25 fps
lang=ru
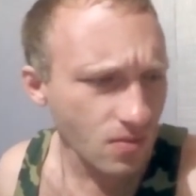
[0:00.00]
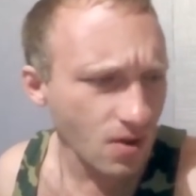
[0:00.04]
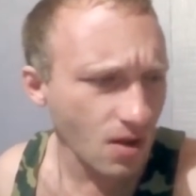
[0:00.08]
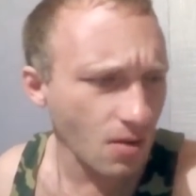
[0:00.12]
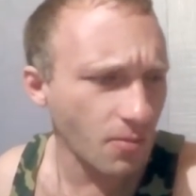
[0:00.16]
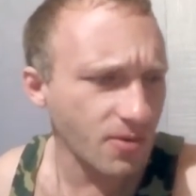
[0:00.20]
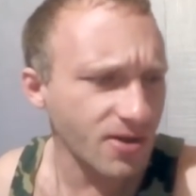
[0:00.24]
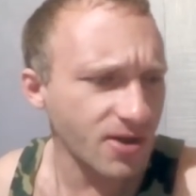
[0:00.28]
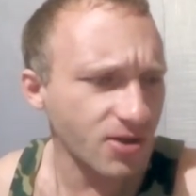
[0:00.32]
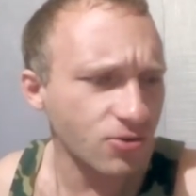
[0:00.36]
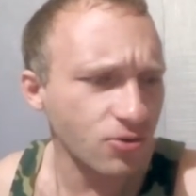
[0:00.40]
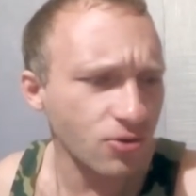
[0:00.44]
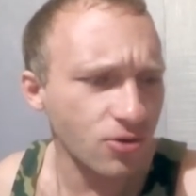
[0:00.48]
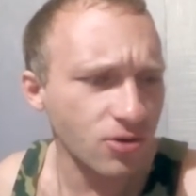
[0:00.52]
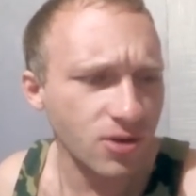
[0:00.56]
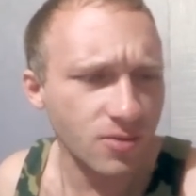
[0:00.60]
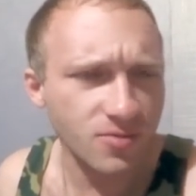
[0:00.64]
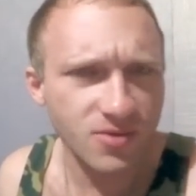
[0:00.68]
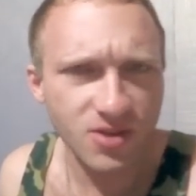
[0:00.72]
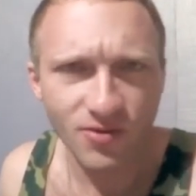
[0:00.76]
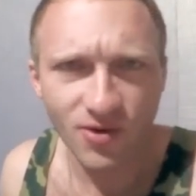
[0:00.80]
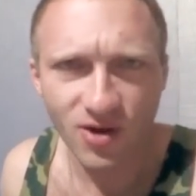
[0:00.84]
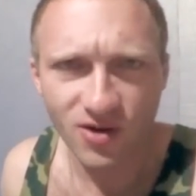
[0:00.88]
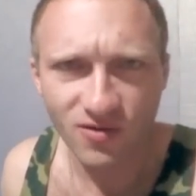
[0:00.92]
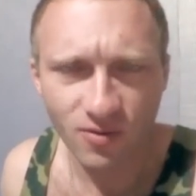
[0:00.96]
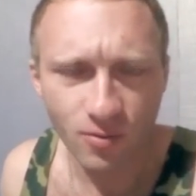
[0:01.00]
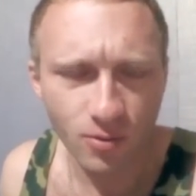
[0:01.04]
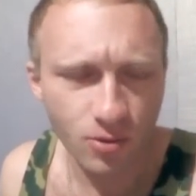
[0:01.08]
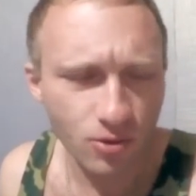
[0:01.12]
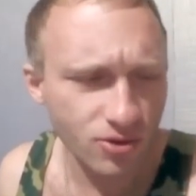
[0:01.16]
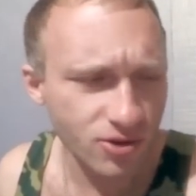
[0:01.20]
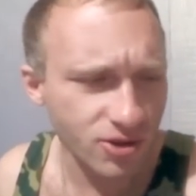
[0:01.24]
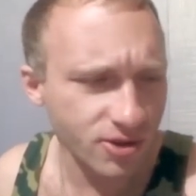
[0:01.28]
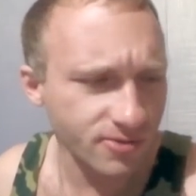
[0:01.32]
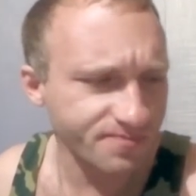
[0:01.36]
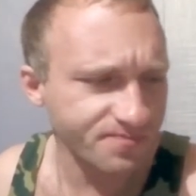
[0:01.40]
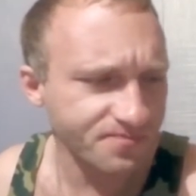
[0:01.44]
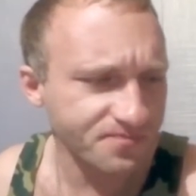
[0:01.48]
Мониторю там товар в
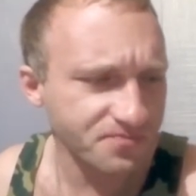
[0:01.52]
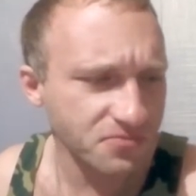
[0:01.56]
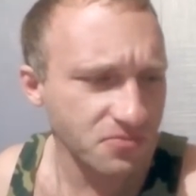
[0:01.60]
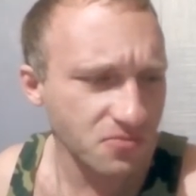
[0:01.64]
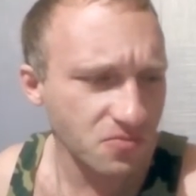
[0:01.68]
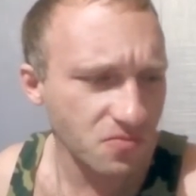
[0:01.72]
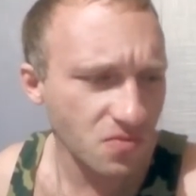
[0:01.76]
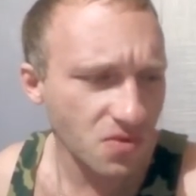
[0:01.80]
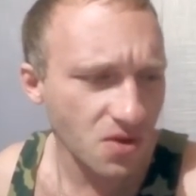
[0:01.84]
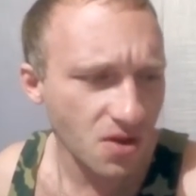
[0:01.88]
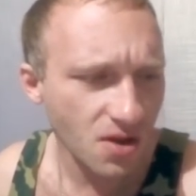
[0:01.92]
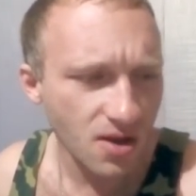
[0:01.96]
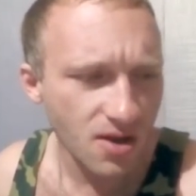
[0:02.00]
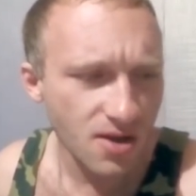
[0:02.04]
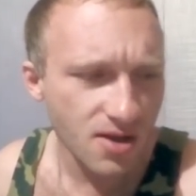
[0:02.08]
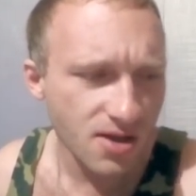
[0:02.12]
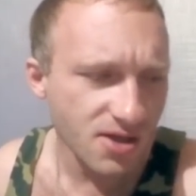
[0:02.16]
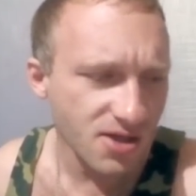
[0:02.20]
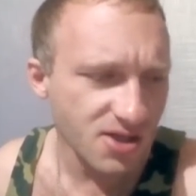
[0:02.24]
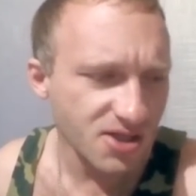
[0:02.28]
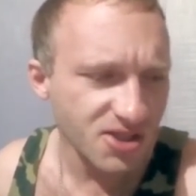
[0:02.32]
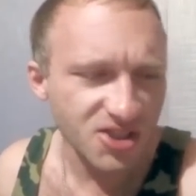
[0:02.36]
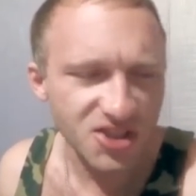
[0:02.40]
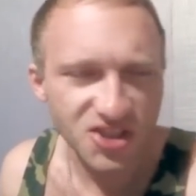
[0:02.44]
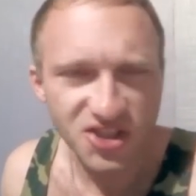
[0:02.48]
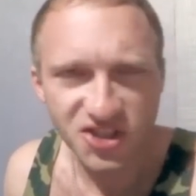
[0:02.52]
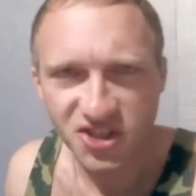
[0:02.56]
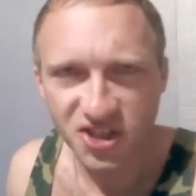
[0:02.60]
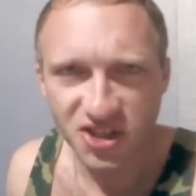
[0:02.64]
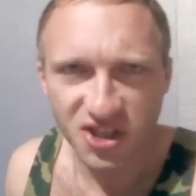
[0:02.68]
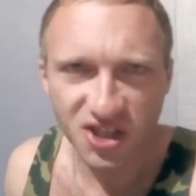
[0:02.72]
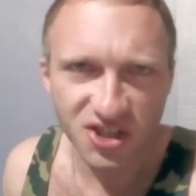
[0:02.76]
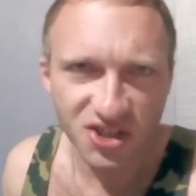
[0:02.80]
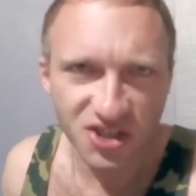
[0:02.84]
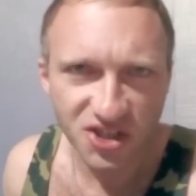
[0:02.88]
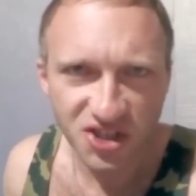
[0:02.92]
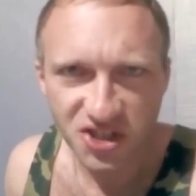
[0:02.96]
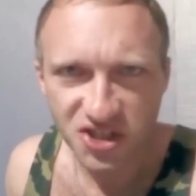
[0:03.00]
обороте
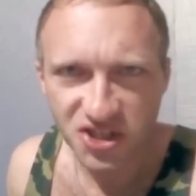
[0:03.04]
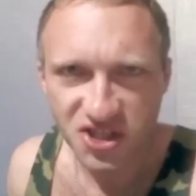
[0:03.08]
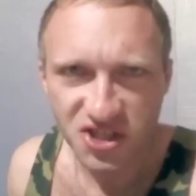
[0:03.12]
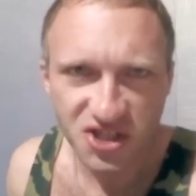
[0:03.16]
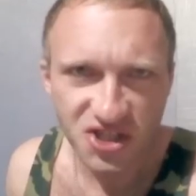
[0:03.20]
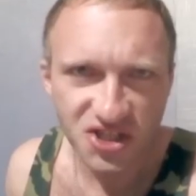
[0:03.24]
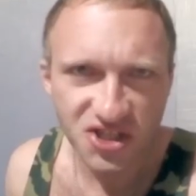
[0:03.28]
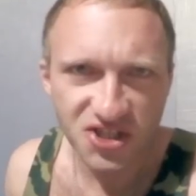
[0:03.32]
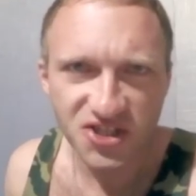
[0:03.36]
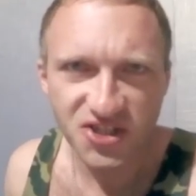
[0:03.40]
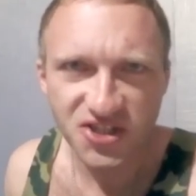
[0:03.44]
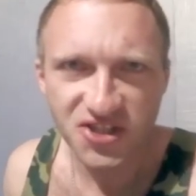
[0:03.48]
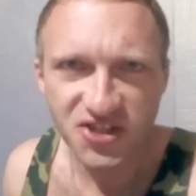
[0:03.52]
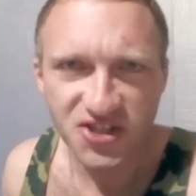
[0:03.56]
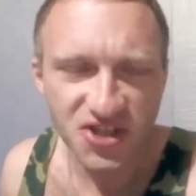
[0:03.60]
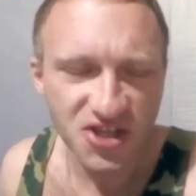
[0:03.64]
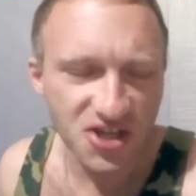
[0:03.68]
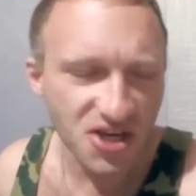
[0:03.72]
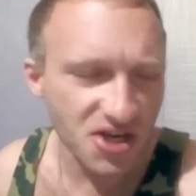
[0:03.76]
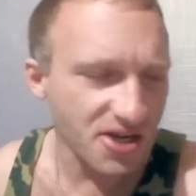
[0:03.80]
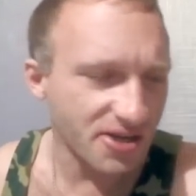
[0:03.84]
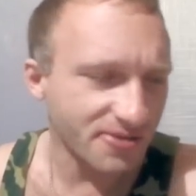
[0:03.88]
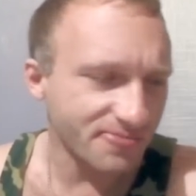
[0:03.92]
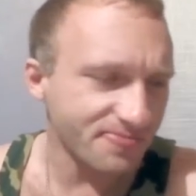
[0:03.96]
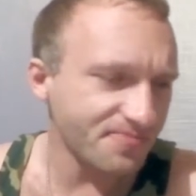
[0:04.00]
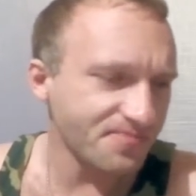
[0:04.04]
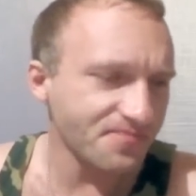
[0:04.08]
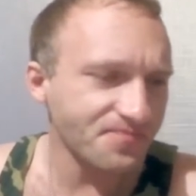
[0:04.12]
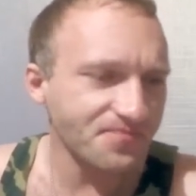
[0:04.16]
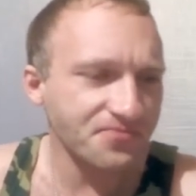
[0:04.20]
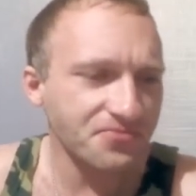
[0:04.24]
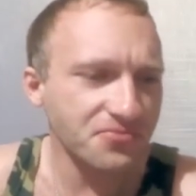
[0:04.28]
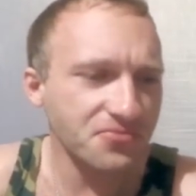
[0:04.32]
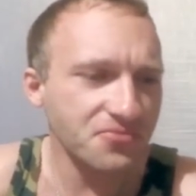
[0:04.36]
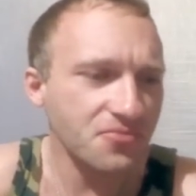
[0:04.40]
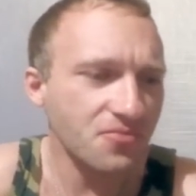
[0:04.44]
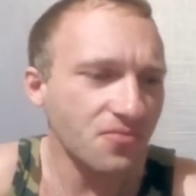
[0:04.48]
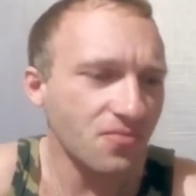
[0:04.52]
золотые изделия,
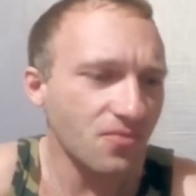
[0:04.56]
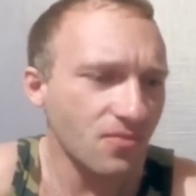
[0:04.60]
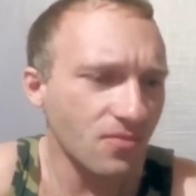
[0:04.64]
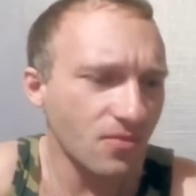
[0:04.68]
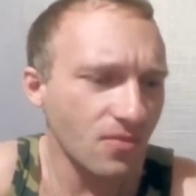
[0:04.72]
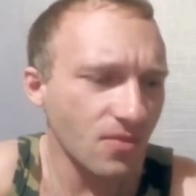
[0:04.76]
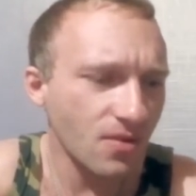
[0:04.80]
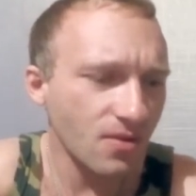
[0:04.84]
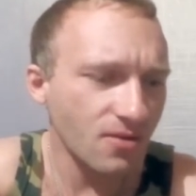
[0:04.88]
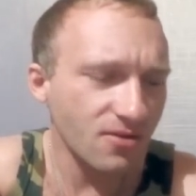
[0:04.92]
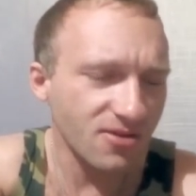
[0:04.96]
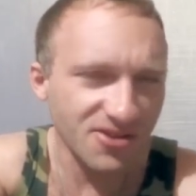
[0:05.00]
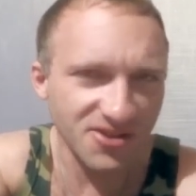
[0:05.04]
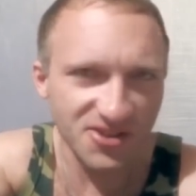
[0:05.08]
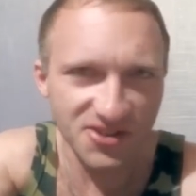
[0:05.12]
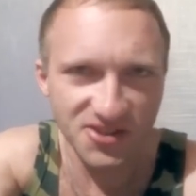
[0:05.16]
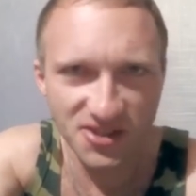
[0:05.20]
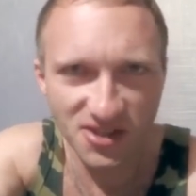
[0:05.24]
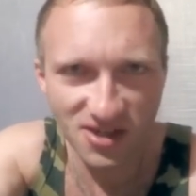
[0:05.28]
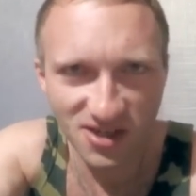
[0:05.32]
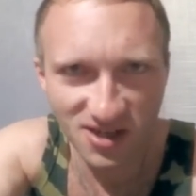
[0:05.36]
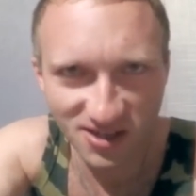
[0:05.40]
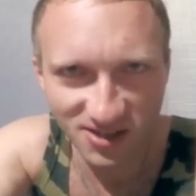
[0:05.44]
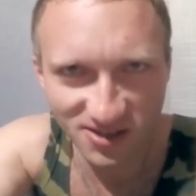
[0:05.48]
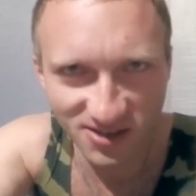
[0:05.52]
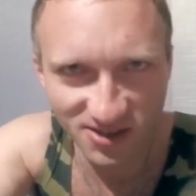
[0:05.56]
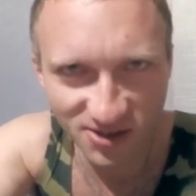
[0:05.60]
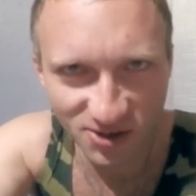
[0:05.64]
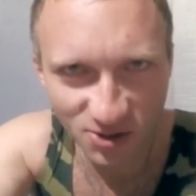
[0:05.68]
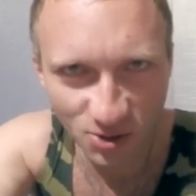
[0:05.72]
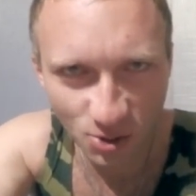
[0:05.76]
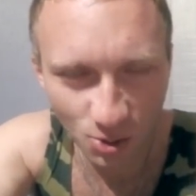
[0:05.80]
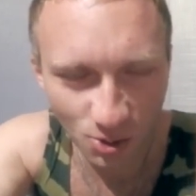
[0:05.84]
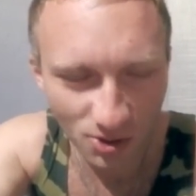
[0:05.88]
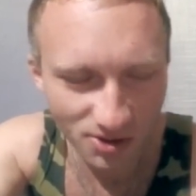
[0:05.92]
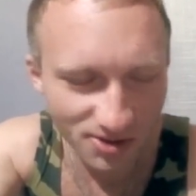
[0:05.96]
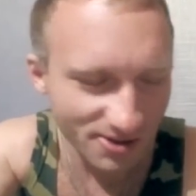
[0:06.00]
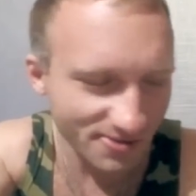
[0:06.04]
изделия из
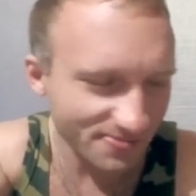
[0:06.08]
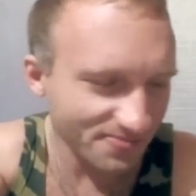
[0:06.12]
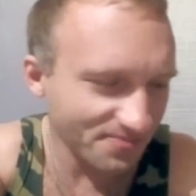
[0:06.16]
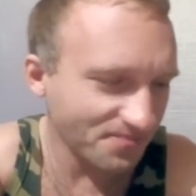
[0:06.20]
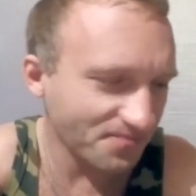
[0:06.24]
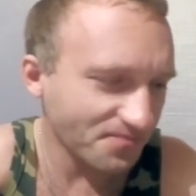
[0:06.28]
золота.